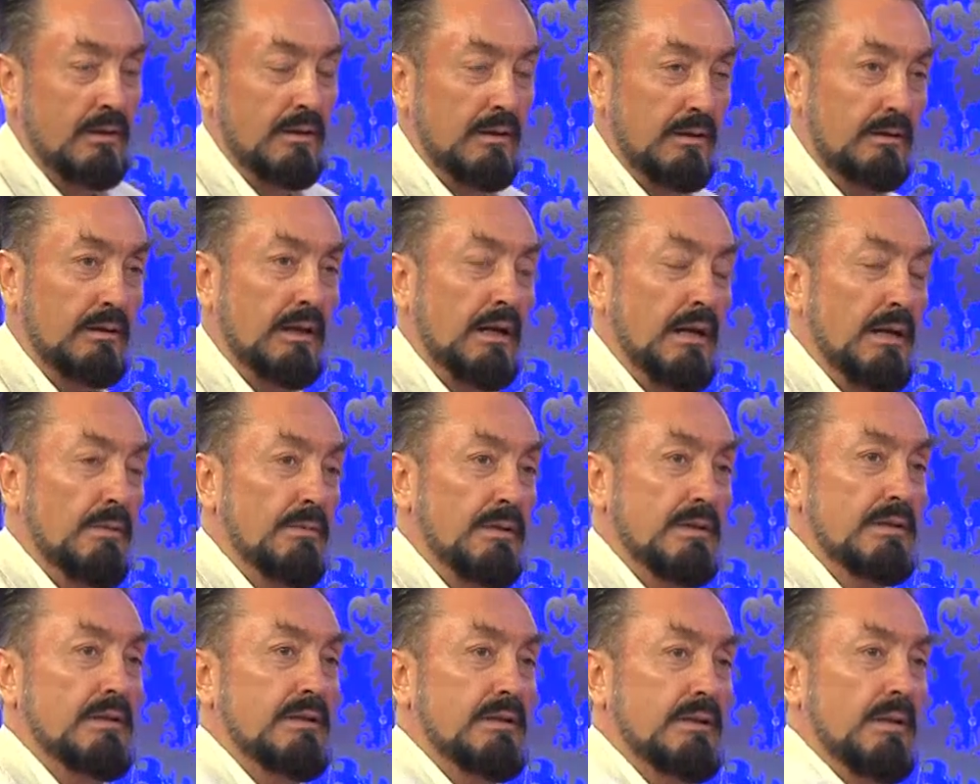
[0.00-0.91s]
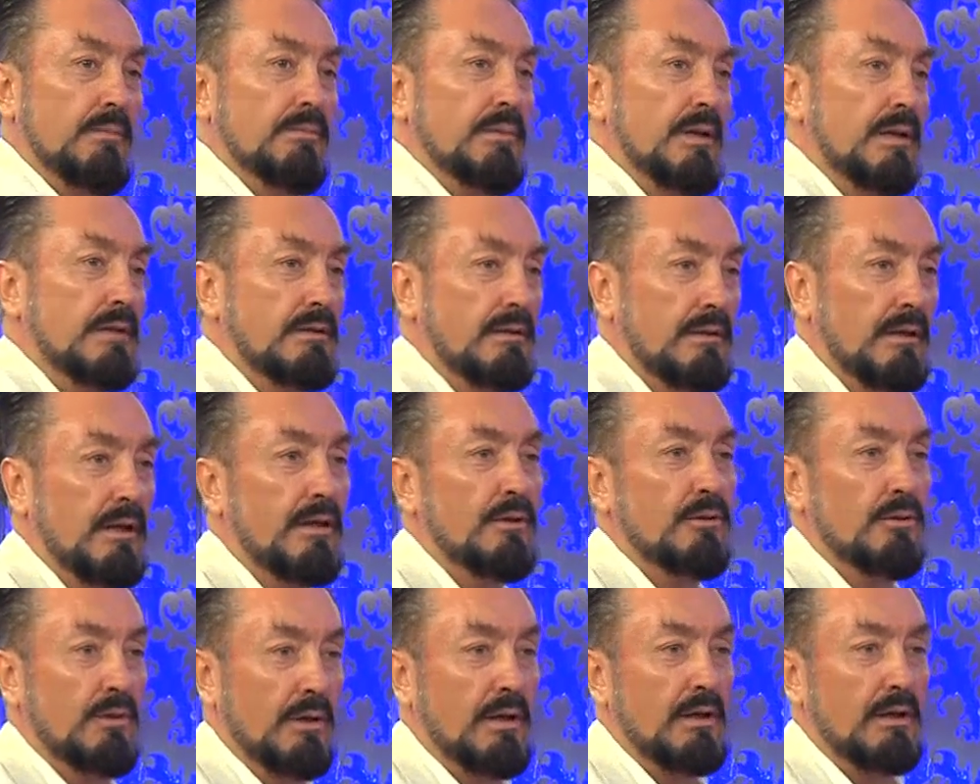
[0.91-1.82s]
E, talebesi kitap
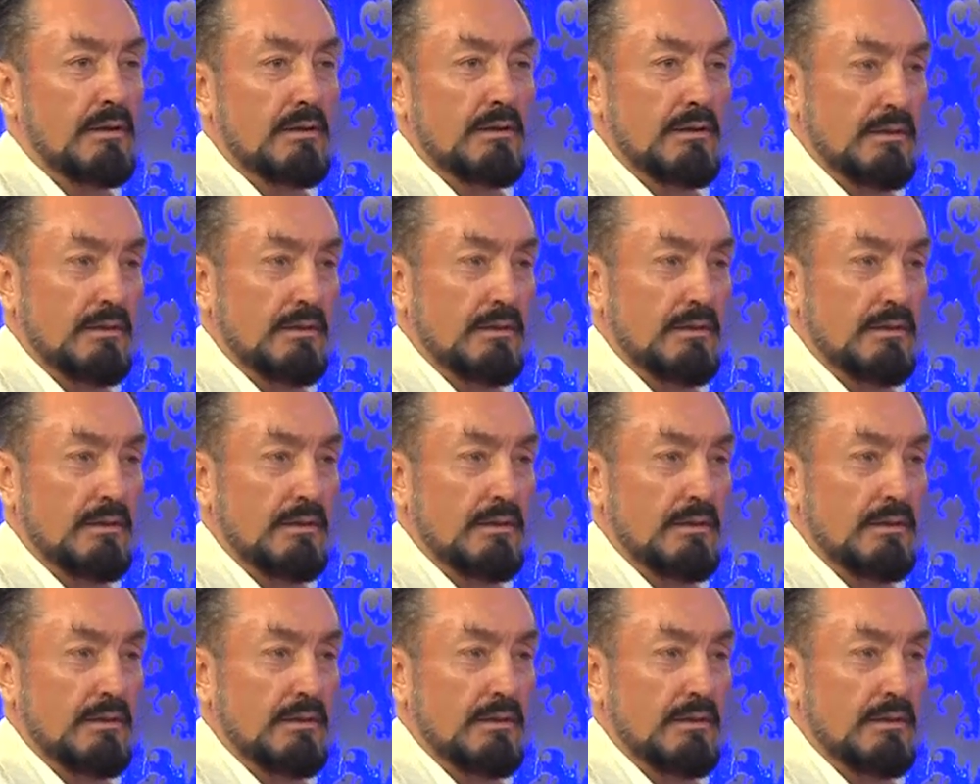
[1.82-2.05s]
yazdığına göre